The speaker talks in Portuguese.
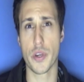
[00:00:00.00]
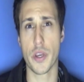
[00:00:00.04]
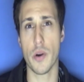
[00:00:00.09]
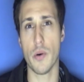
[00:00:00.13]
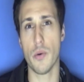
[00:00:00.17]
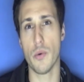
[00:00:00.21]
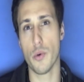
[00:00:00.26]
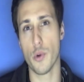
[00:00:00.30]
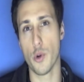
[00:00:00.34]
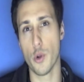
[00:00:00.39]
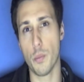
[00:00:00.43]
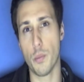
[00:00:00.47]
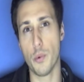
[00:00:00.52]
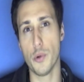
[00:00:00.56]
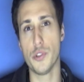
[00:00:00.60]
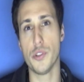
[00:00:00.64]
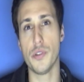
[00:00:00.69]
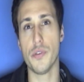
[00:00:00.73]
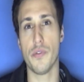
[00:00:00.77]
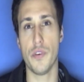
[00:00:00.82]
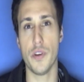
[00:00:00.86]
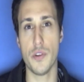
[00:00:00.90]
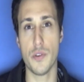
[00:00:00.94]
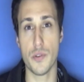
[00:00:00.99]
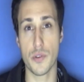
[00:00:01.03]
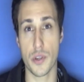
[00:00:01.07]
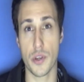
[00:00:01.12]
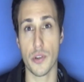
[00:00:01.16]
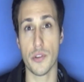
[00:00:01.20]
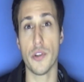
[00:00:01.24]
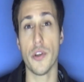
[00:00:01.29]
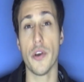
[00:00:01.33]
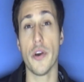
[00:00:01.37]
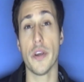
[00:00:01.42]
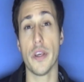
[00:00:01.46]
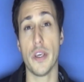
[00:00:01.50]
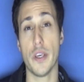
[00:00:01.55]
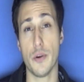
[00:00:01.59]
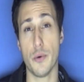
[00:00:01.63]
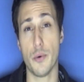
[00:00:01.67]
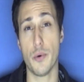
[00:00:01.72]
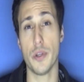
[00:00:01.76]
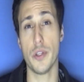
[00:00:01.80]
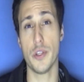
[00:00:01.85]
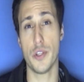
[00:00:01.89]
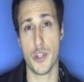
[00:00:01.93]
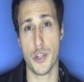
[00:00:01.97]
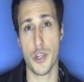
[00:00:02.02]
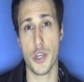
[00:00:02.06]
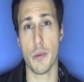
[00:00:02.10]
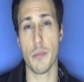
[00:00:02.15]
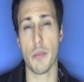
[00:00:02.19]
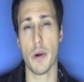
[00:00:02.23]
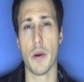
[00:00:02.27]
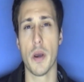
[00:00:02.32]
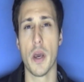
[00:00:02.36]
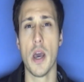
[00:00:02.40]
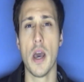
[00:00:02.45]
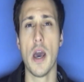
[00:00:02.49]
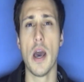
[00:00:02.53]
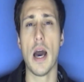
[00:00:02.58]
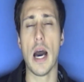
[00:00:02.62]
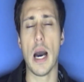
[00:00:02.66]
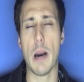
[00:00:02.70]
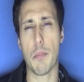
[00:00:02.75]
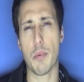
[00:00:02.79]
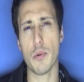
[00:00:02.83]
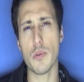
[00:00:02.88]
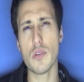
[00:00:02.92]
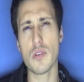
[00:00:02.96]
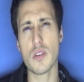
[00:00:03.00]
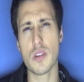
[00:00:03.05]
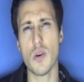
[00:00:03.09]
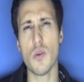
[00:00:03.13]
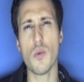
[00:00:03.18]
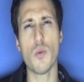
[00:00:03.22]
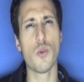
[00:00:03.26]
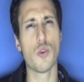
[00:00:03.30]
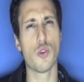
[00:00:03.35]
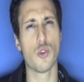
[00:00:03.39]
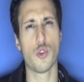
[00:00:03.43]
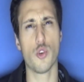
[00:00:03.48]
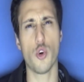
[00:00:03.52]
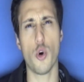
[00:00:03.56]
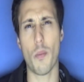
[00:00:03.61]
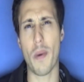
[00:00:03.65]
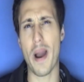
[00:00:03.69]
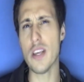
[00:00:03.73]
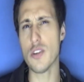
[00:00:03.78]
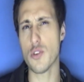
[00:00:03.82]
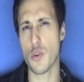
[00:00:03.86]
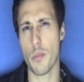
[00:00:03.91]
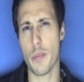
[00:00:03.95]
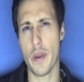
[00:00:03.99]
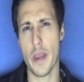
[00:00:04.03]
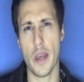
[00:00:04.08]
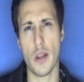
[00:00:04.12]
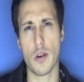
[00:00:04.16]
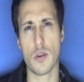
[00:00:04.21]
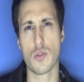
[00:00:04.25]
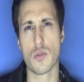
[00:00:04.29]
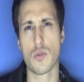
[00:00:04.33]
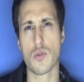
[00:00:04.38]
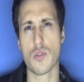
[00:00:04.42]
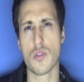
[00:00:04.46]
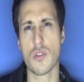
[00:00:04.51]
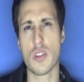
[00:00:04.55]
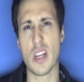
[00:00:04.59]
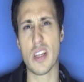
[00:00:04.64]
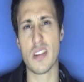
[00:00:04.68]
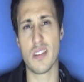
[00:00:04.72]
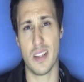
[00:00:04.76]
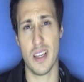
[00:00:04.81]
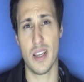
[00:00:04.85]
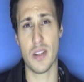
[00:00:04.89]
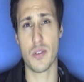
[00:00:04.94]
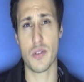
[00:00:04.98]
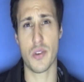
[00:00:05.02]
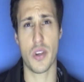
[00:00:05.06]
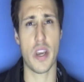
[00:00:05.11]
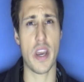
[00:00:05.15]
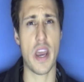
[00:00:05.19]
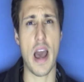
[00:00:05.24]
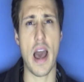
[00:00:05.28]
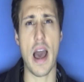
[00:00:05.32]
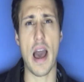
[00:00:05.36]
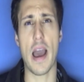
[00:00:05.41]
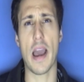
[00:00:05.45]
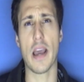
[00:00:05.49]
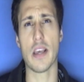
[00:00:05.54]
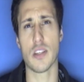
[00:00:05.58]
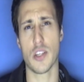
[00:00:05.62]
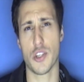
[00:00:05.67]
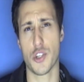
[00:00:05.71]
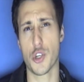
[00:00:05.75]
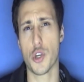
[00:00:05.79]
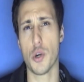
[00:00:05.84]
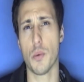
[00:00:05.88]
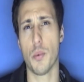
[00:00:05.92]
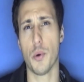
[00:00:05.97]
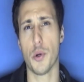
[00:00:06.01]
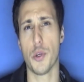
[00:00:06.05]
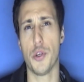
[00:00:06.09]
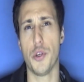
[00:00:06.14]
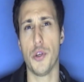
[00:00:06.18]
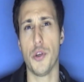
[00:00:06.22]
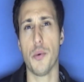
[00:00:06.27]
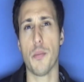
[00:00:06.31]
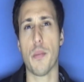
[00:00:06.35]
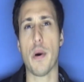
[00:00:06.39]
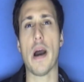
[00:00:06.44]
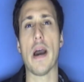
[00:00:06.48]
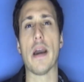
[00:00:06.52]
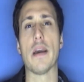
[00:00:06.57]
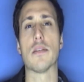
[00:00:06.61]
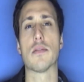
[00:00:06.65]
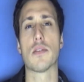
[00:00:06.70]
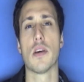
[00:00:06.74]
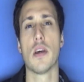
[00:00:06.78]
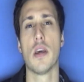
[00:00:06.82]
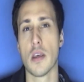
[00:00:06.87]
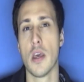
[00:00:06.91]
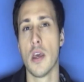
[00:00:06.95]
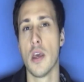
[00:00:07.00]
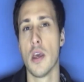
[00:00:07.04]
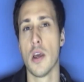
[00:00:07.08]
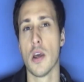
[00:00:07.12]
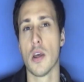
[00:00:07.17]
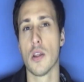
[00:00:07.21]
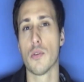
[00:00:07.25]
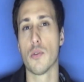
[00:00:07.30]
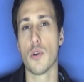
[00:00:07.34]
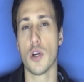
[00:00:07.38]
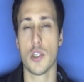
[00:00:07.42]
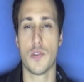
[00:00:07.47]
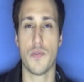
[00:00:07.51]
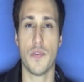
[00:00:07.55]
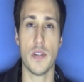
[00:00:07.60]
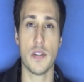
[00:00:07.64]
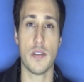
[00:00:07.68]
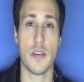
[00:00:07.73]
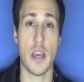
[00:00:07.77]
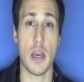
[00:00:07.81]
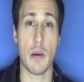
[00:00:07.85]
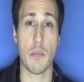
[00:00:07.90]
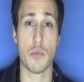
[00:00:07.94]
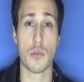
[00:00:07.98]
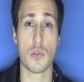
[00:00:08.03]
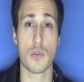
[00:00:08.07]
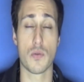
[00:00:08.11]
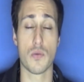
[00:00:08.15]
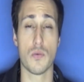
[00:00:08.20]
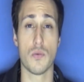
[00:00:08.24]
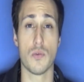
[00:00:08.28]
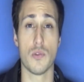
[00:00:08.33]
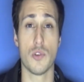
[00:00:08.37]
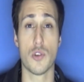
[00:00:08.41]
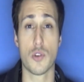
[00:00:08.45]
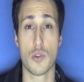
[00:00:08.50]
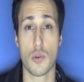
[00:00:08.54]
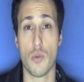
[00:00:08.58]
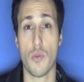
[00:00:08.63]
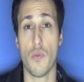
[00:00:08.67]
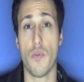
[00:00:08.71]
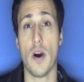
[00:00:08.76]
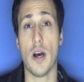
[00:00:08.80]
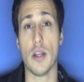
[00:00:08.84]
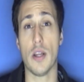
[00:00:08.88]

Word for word: que é um grupo de vídeos que eu tenho aqui em Curitiba. A produção custou mais ou menos uns 300 reais, acho que um pouquinho mais. Nós fizemos um disco